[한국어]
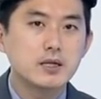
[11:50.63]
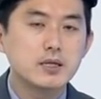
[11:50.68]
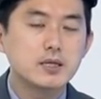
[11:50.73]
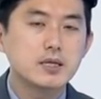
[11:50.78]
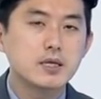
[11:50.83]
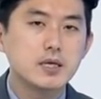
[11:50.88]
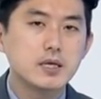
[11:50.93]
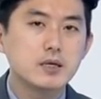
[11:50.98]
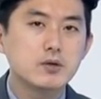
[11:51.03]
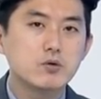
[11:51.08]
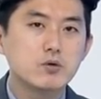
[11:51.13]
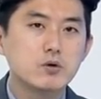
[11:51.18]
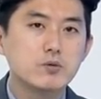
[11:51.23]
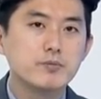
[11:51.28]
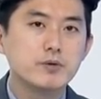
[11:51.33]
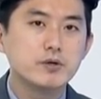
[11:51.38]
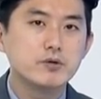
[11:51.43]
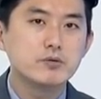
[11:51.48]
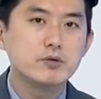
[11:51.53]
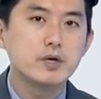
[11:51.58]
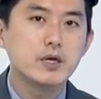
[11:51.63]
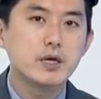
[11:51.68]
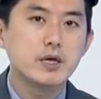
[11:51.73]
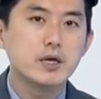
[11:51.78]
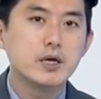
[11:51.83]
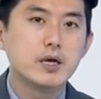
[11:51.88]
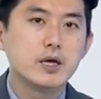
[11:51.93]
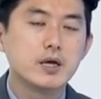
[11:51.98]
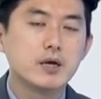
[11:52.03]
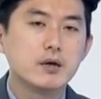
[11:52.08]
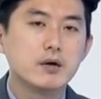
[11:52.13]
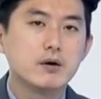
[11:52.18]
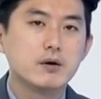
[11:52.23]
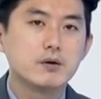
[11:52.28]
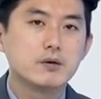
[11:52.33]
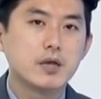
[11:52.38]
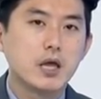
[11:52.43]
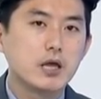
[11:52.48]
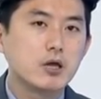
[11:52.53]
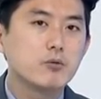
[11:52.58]
음. 특히 또 미국이
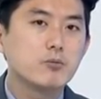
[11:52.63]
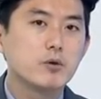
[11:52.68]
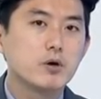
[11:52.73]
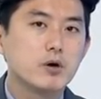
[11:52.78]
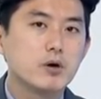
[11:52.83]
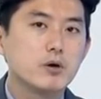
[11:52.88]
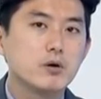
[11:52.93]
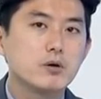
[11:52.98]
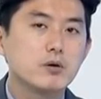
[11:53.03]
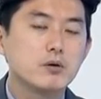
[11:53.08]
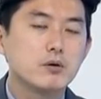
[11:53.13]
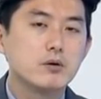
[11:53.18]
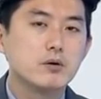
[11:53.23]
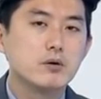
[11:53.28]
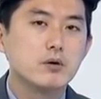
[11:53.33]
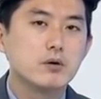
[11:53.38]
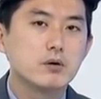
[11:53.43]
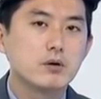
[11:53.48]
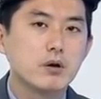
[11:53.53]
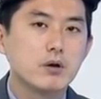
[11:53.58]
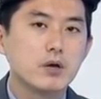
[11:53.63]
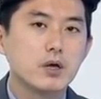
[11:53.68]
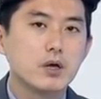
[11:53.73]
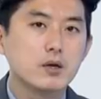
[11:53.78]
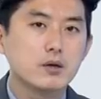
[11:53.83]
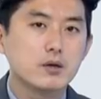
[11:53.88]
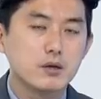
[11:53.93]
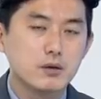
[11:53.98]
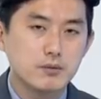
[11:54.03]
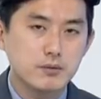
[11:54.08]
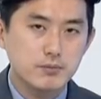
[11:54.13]
어, 대규모 어, 경기